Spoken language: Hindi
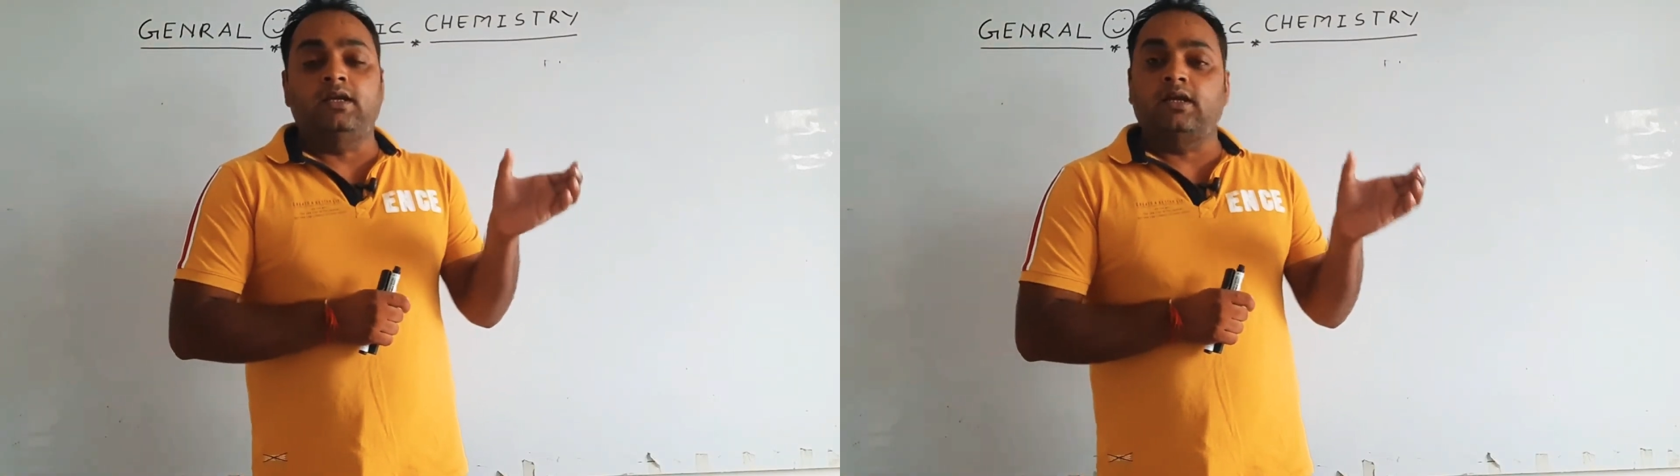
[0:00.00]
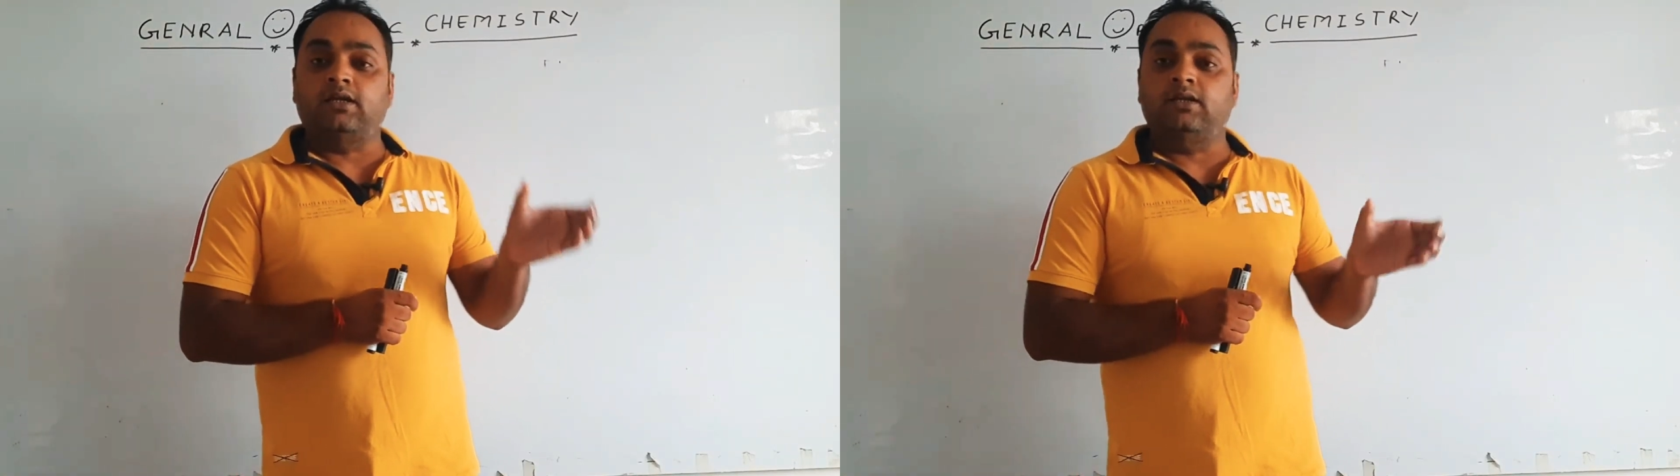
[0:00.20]

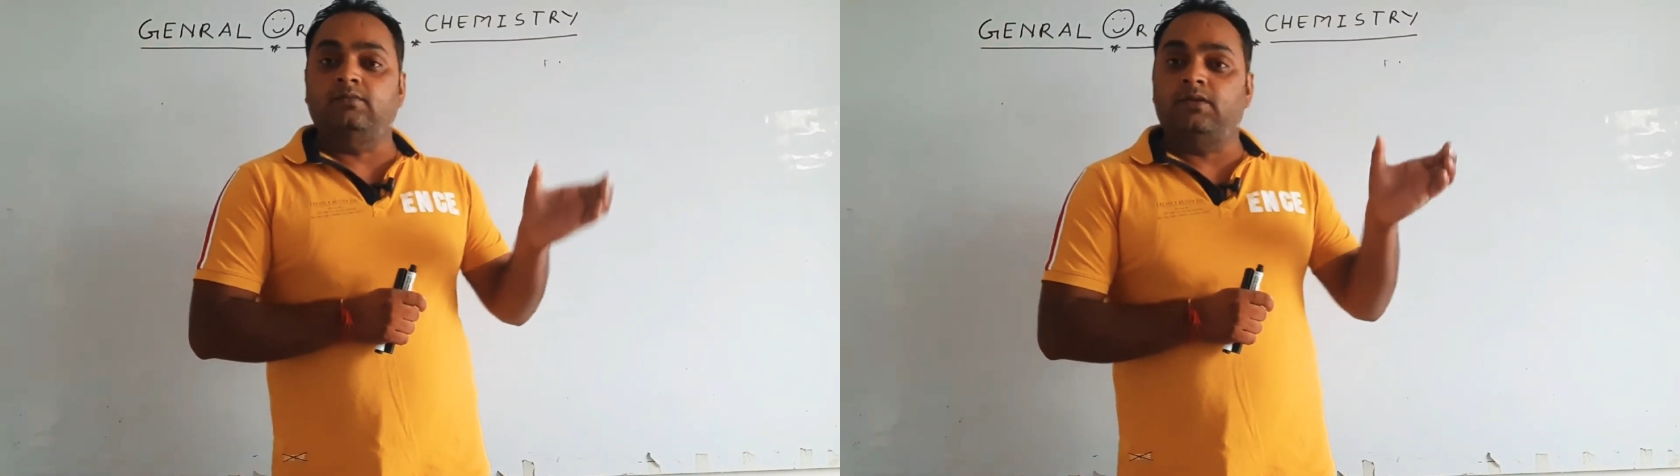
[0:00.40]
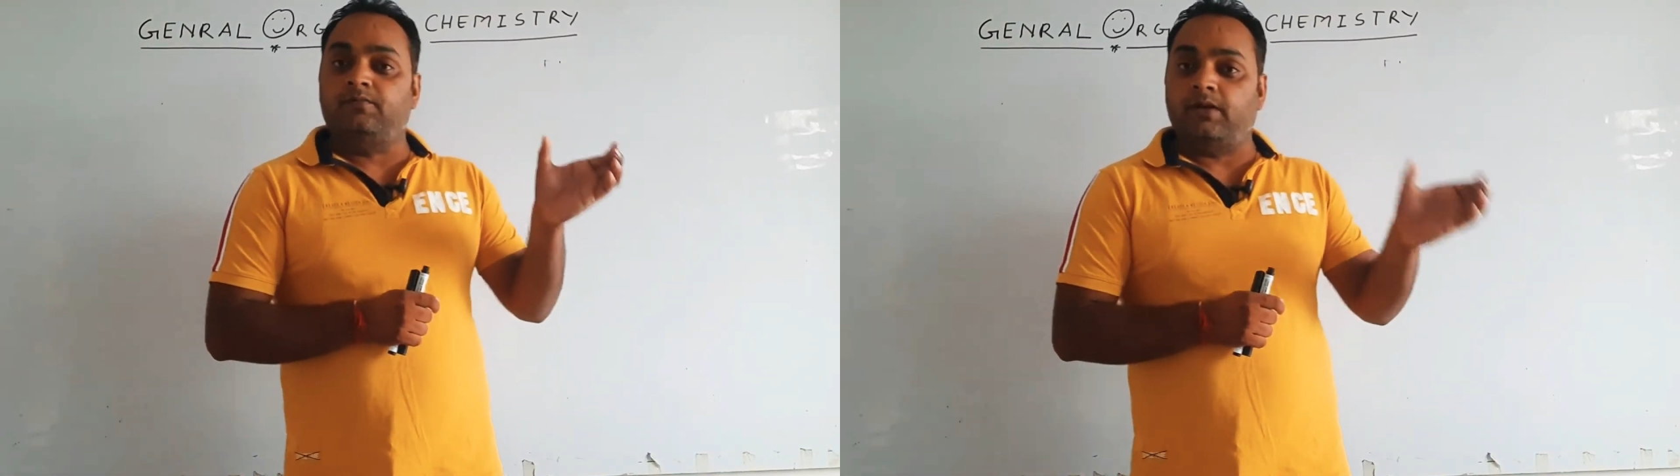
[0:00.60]
इंडक्टिव
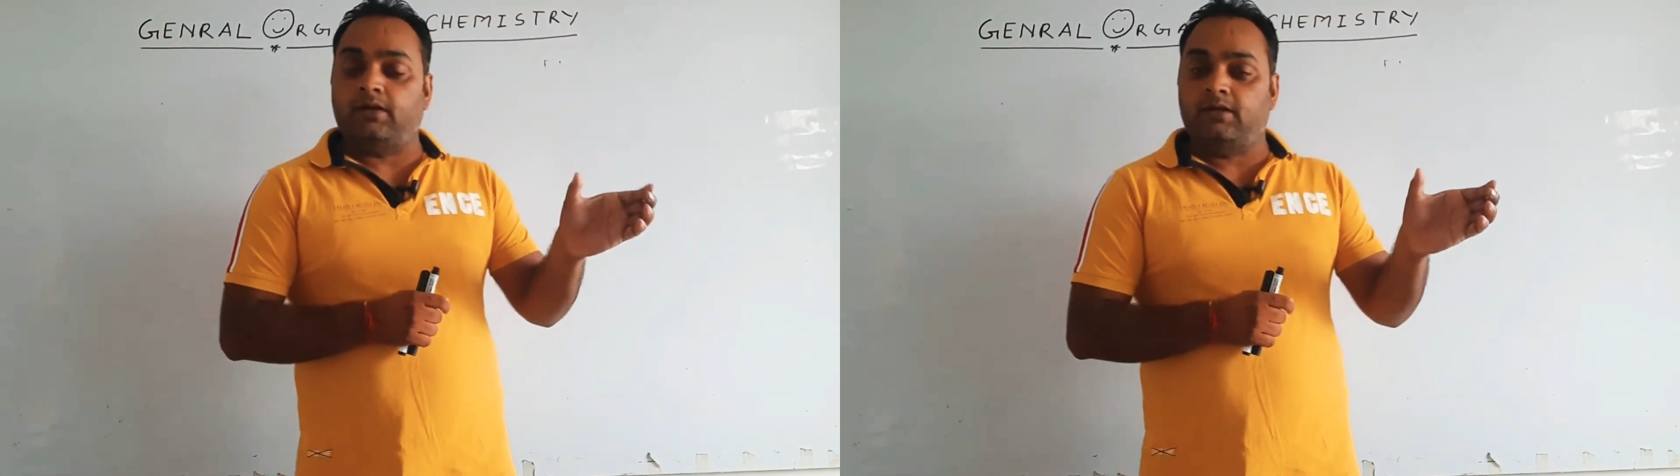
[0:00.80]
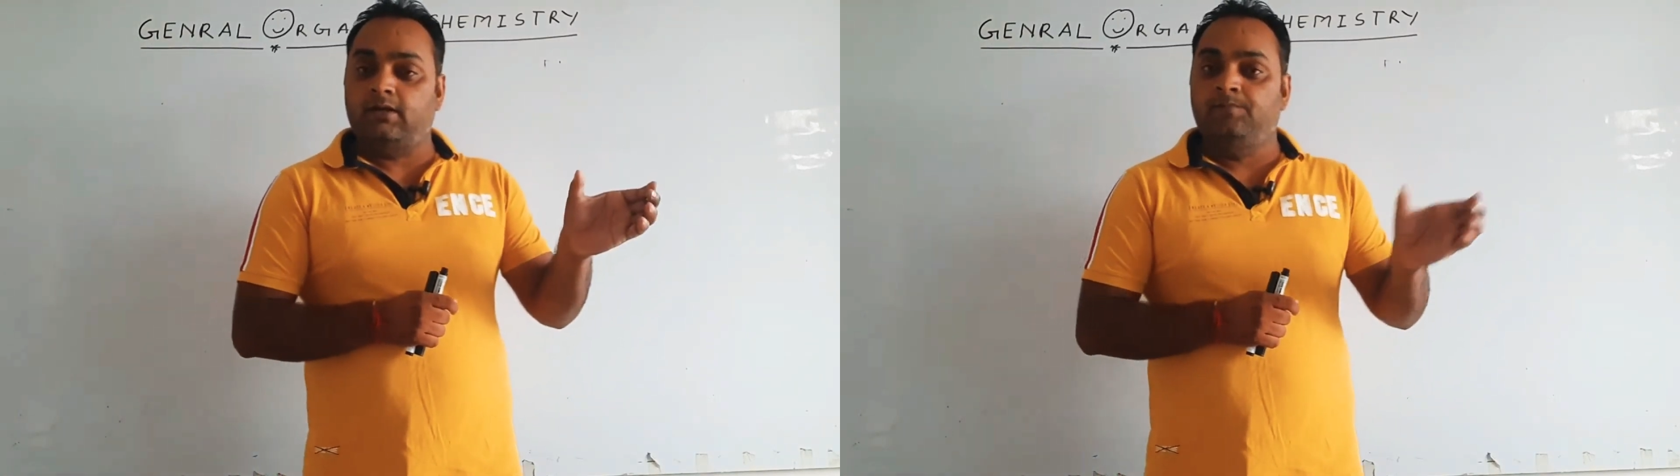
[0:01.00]
इफेक्ट